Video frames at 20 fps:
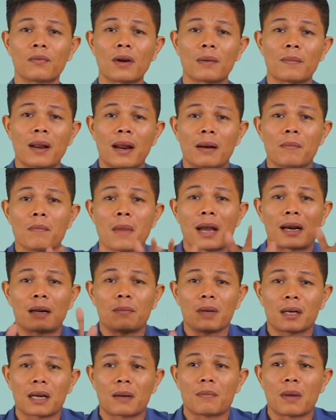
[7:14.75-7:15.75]
và bạn bạn
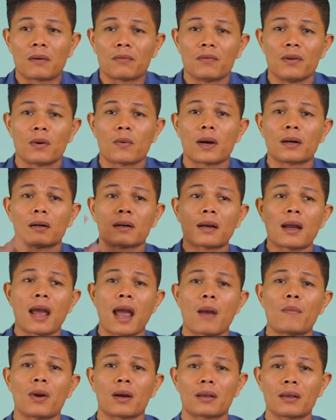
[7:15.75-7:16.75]
đã biết cách bạn vượt qua được cái
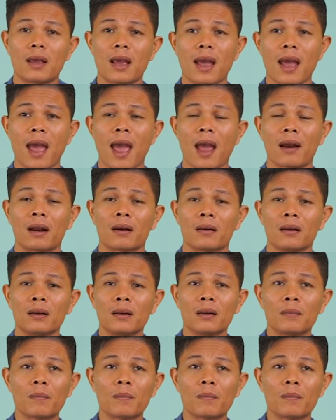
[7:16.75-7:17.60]
áp lực gia đình